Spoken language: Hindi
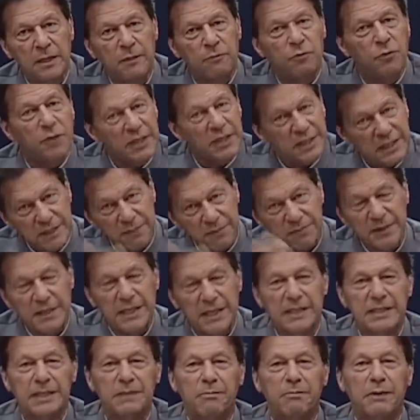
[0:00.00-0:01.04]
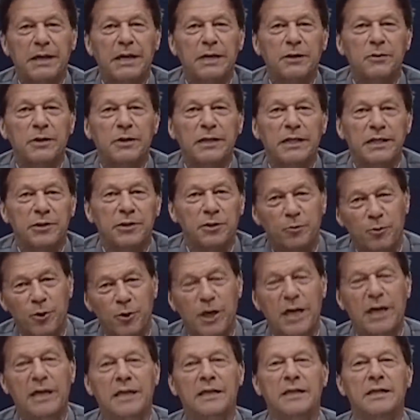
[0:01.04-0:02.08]
वो इस वजह से पड़ा हुआ है ये जो
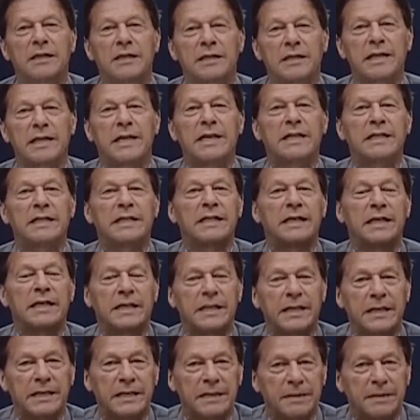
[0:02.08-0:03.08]
बुरहान क्रिएट किया गया